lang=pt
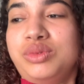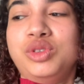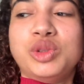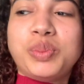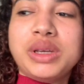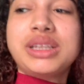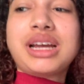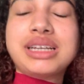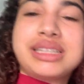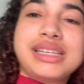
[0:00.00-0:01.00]
de
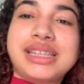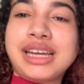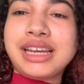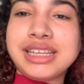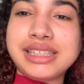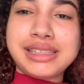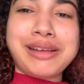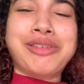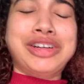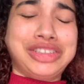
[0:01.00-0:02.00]
pintar esse tênis.
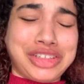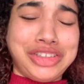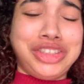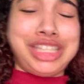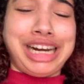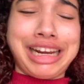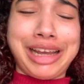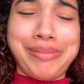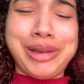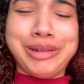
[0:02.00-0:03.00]
Eu acho que eu
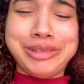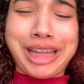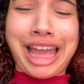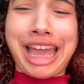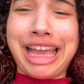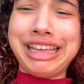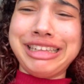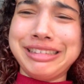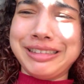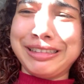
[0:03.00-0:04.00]
estraguei meu
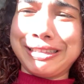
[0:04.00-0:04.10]
tênis.